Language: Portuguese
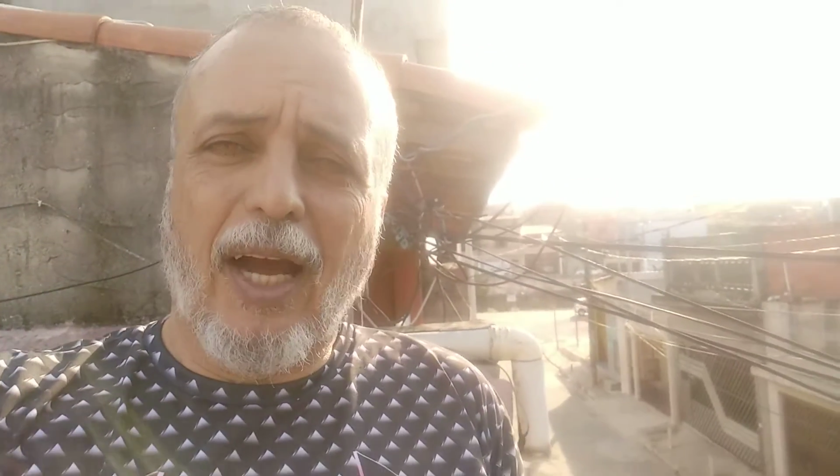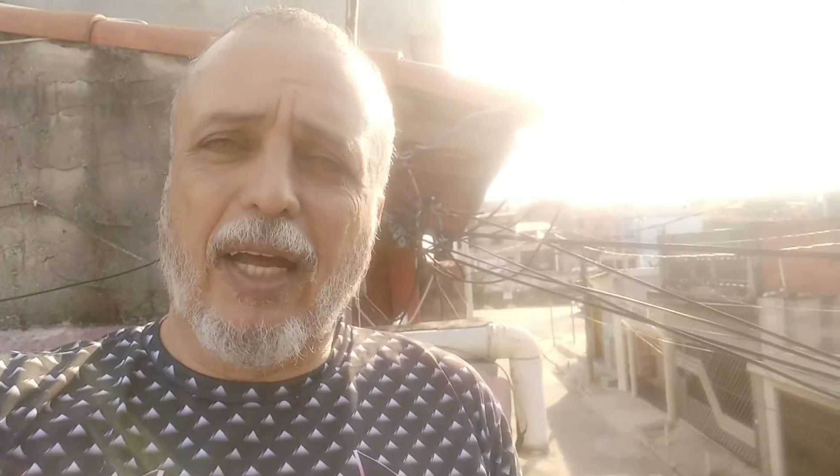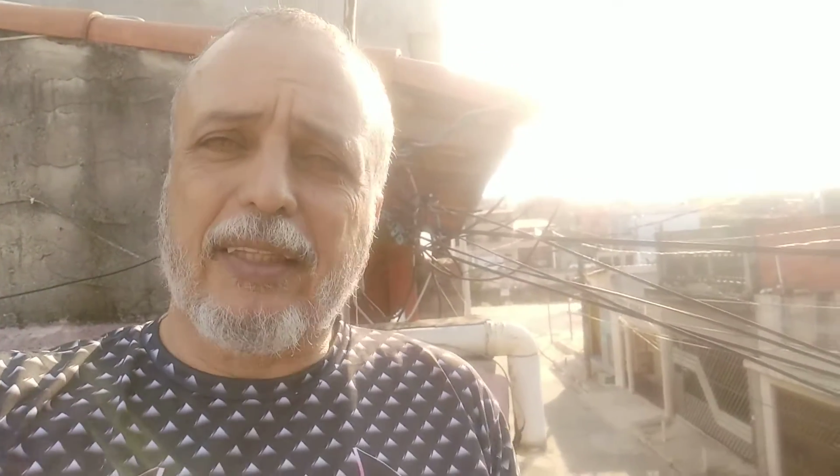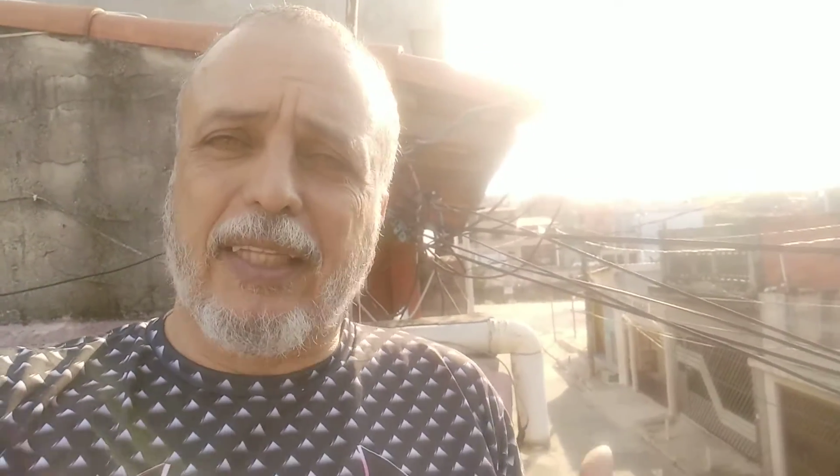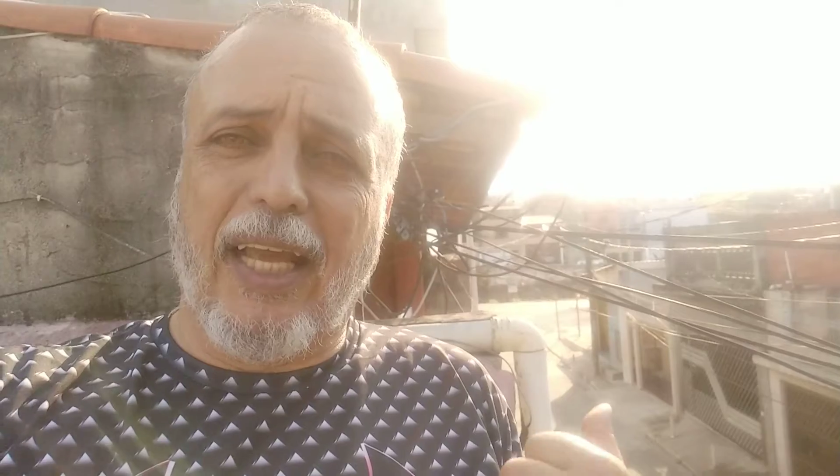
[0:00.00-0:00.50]

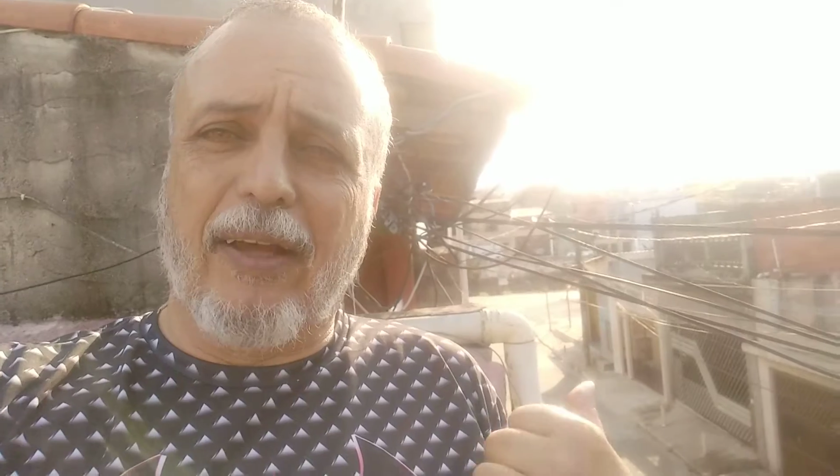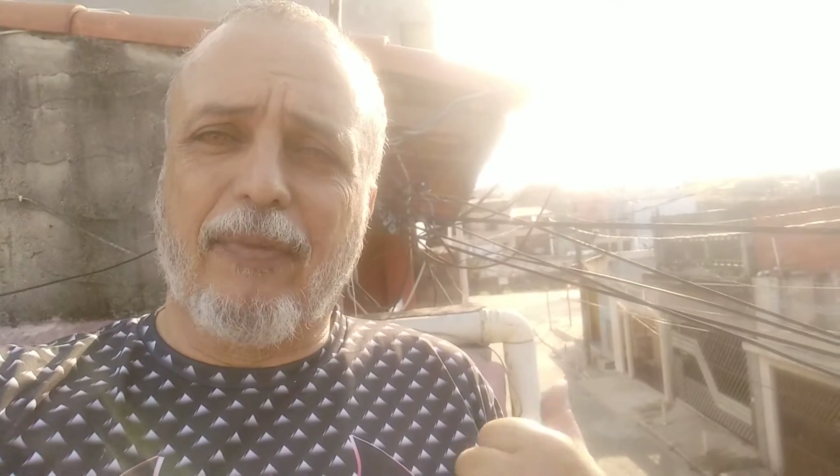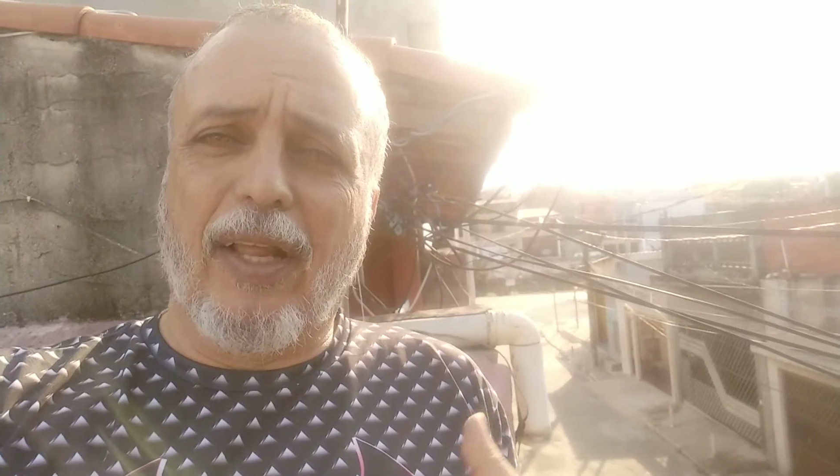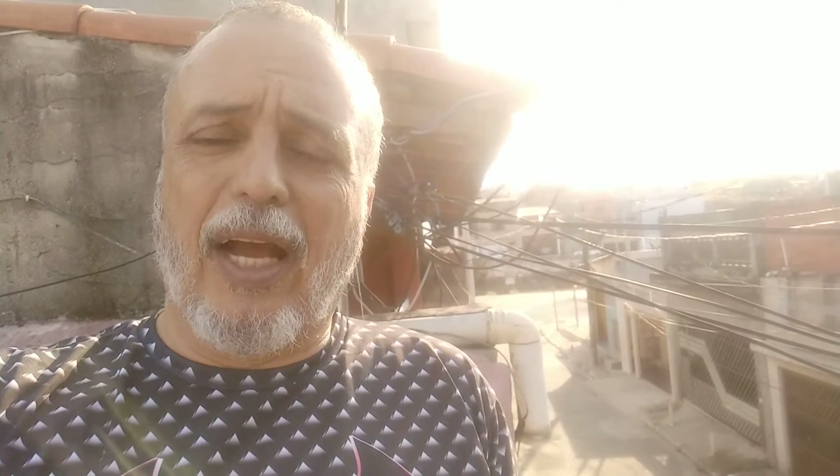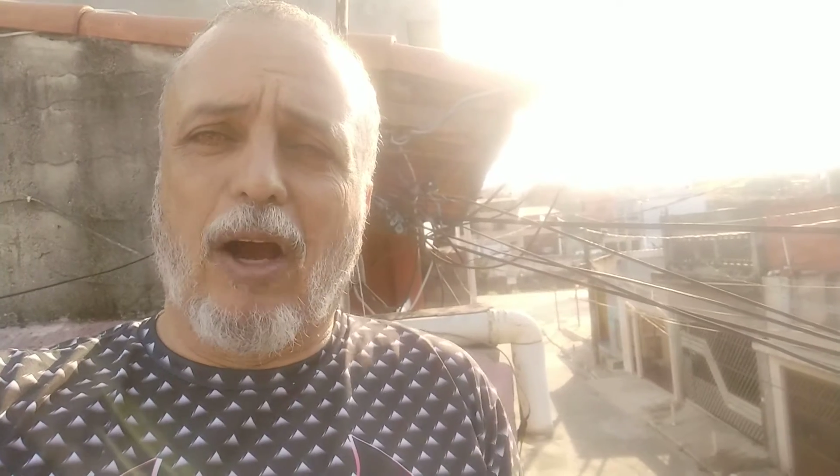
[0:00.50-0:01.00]
até
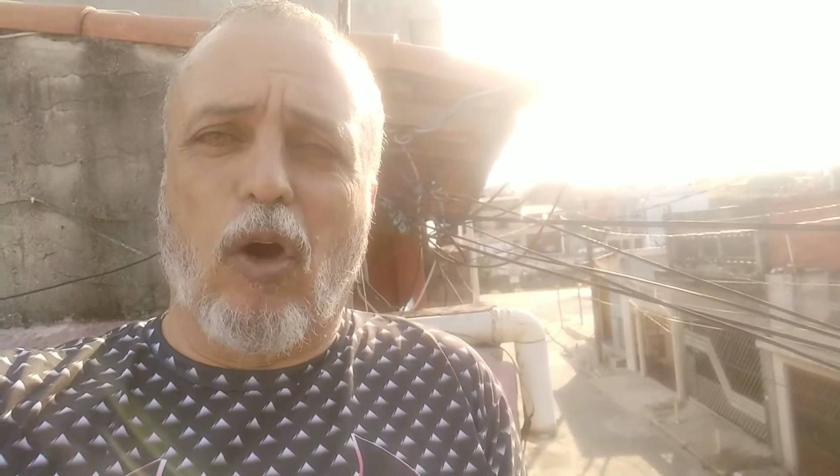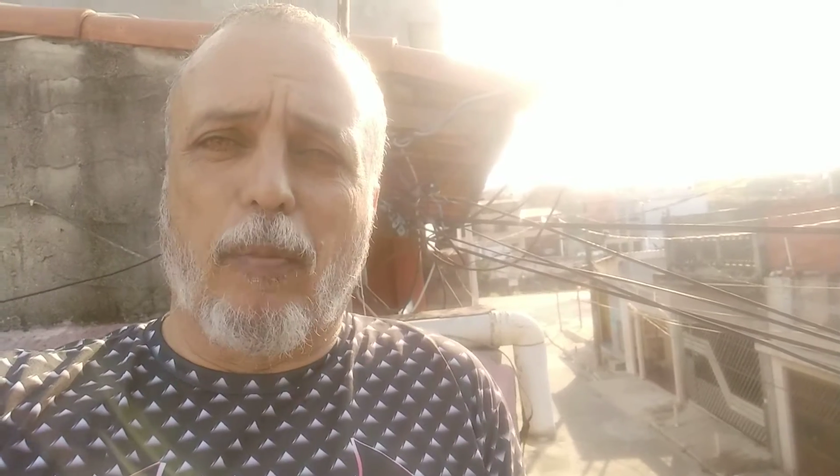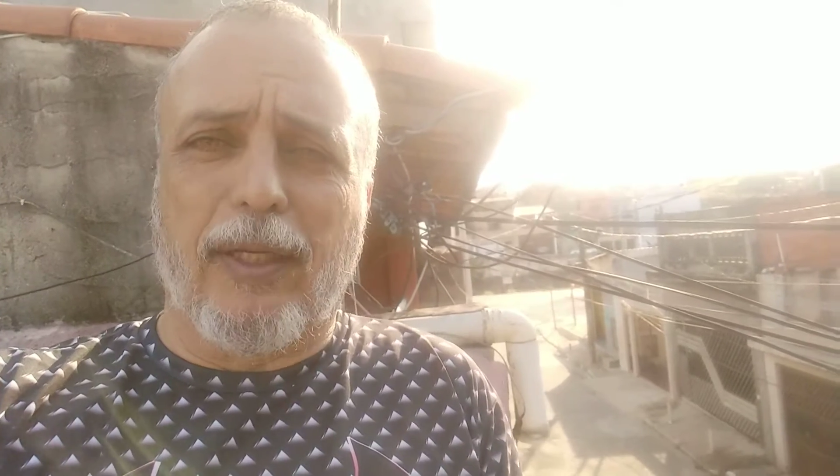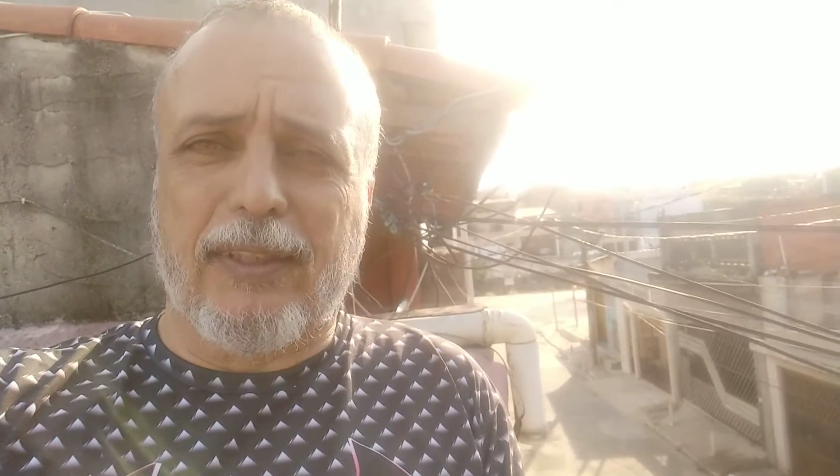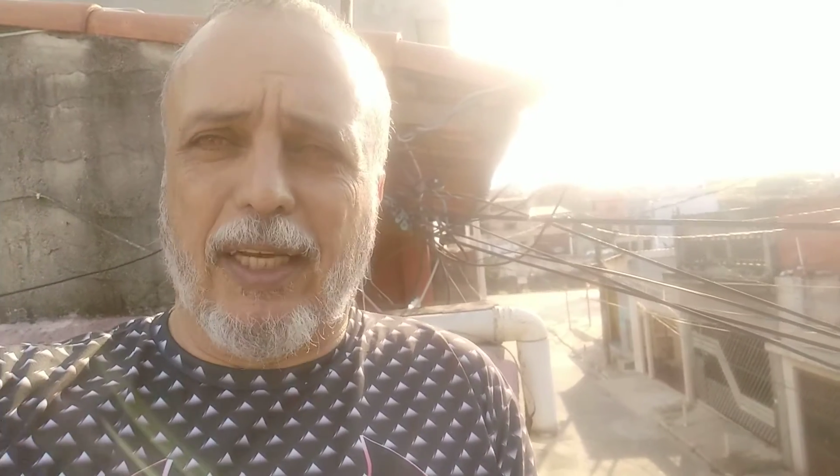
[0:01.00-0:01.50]
a
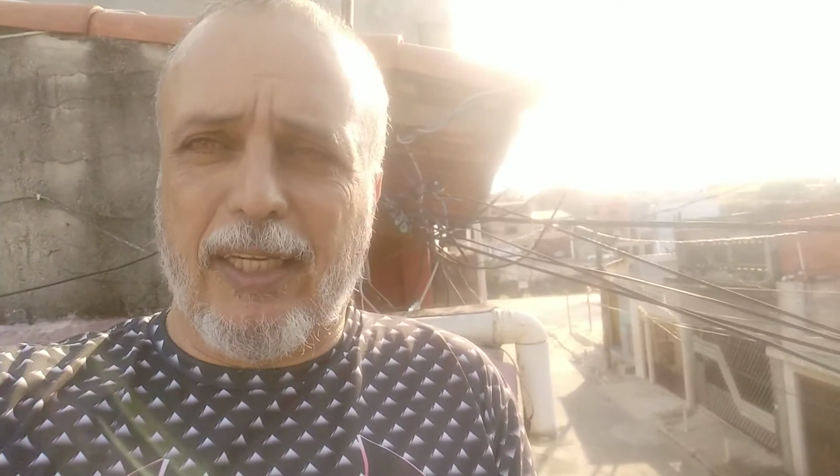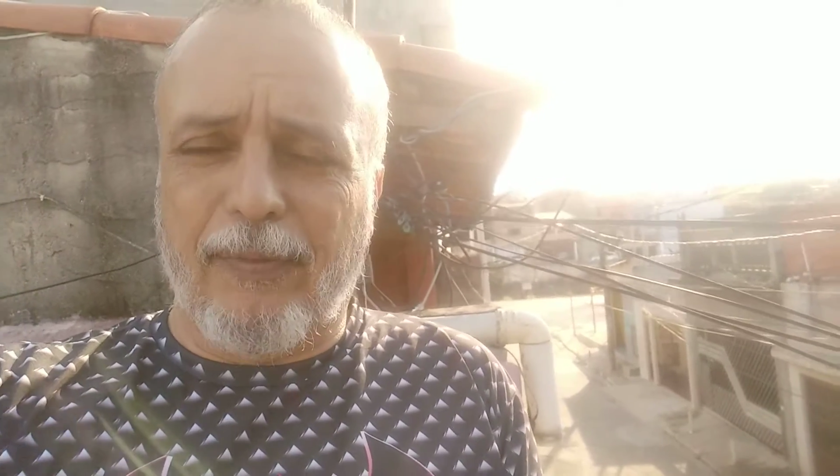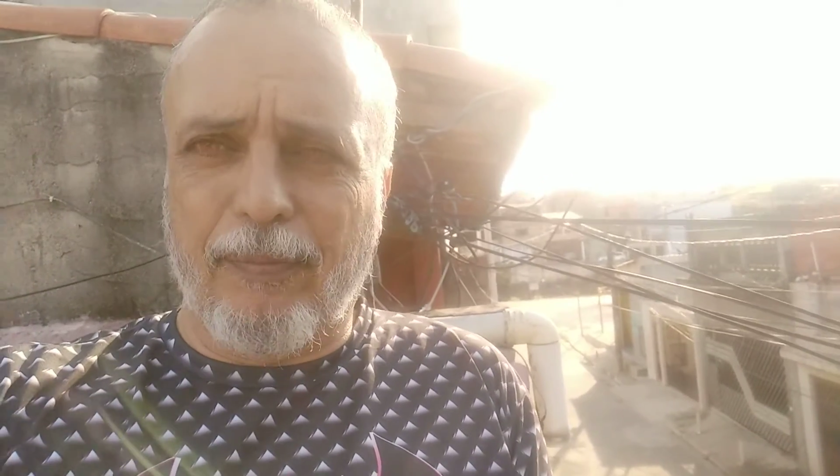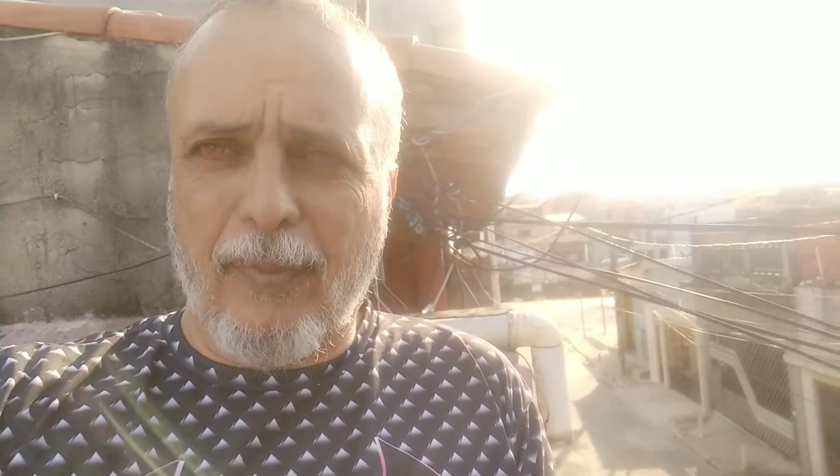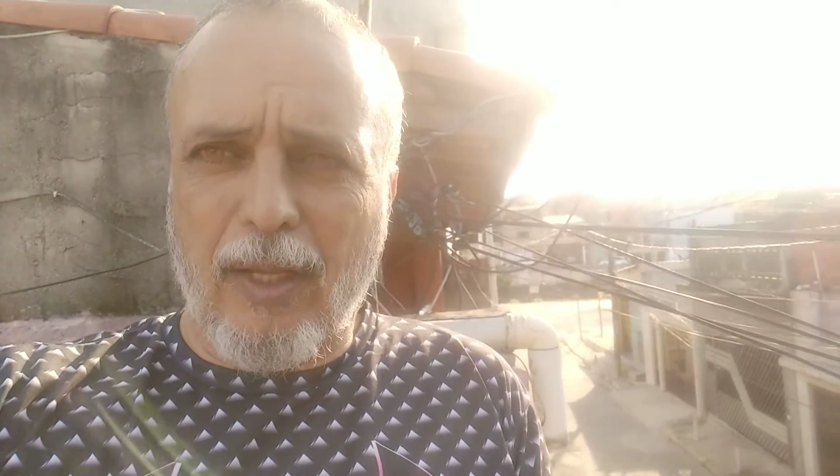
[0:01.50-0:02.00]
obra sair.